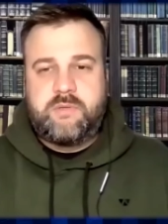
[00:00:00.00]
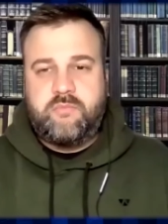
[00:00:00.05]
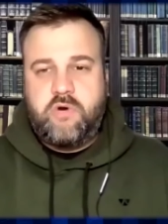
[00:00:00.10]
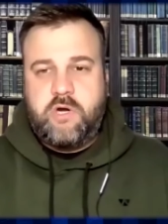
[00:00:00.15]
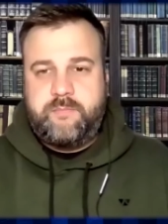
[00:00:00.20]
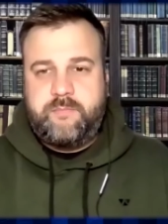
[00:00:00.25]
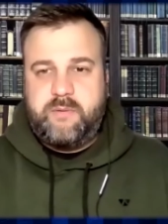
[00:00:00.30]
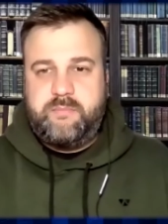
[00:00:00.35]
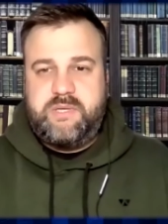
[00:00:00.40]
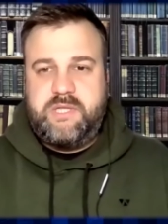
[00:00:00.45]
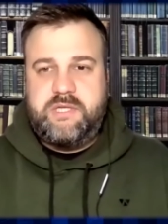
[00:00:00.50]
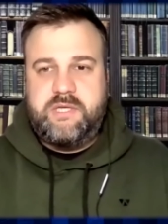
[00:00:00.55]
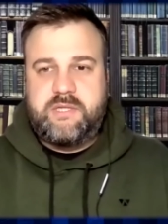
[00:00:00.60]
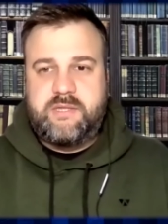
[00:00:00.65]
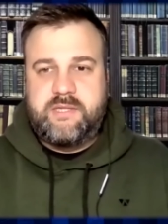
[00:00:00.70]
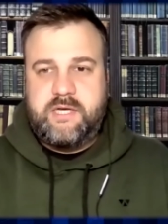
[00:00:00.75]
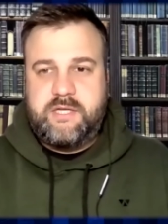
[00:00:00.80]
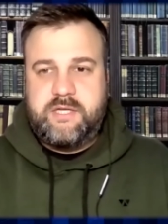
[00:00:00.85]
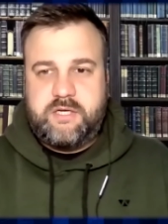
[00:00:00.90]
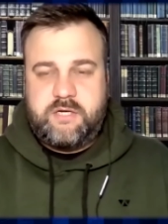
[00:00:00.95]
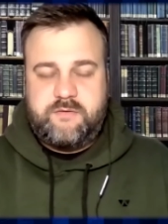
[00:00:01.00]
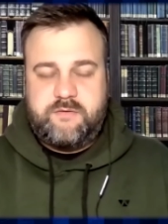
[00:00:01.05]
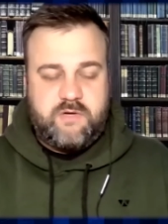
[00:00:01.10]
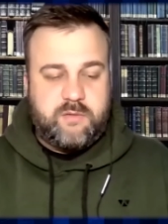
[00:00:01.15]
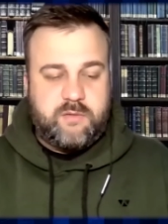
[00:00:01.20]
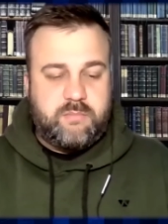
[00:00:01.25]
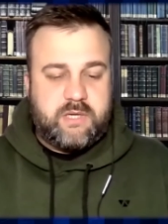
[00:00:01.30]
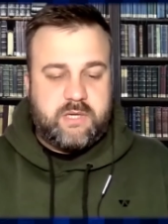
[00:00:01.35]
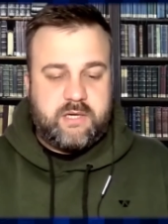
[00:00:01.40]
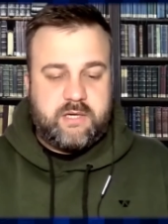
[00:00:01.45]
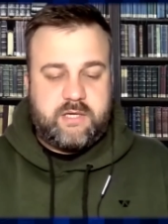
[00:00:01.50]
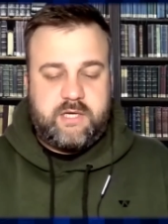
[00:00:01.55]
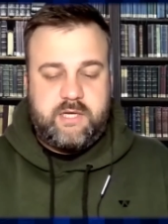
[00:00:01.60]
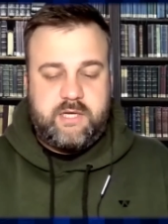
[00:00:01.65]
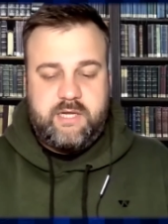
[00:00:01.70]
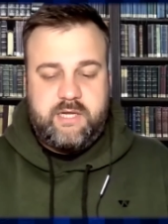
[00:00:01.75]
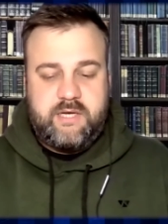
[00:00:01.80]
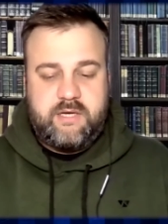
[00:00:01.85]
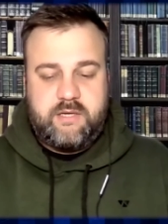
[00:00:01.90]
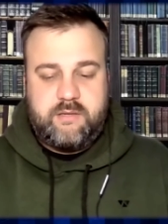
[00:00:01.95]
бы мог победить на этих выборах
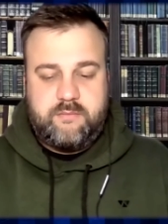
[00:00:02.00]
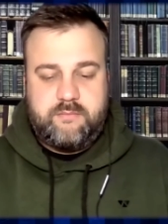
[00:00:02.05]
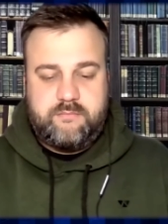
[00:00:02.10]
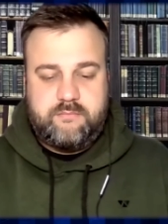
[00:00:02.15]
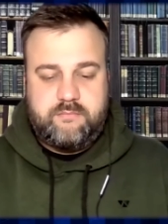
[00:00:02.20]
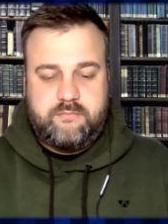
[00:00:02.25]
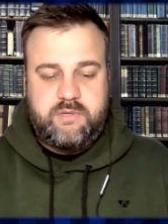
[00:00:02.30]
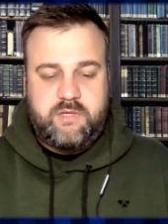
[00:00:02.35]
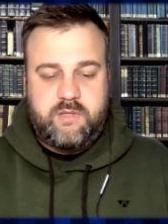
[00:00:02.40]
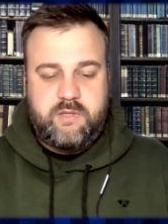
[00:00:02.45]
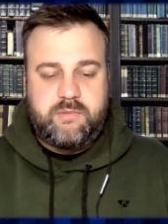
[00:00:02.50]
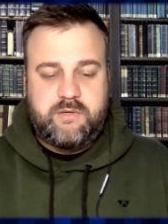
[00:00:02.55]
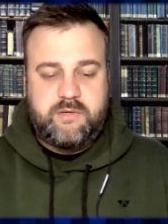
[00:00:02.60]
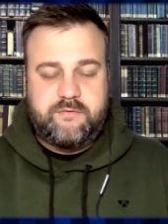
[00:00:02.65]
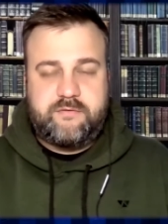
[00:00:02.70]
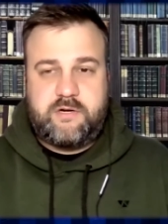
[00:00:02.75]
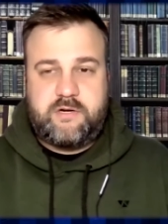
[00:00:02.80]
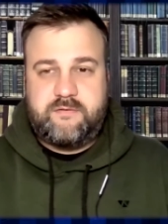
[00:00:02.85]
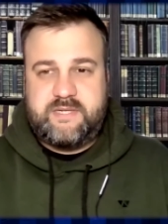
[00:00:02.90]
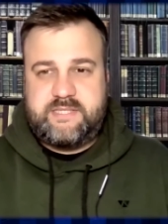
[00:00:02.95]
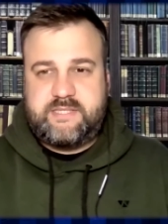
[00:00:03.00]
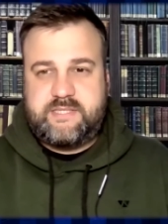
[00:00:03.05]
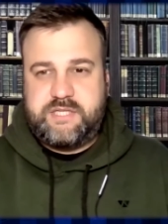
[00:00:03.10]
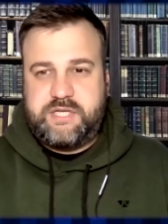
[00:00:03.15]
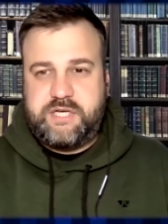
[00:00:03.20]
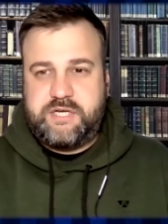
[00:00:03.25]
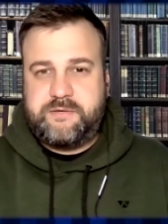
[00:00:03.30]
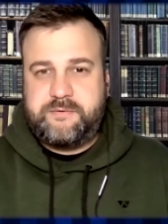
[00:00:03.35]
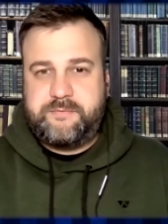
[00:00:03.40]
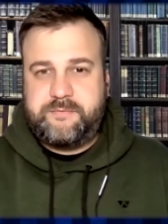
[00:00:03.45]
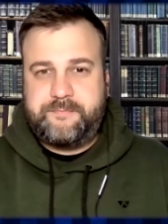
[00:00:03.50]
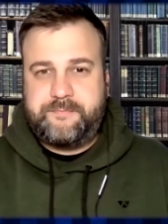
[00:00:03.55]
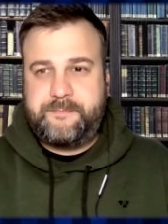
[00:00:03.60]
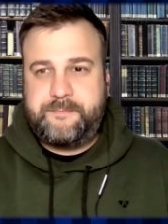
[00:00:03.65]
или был бы в хвосте?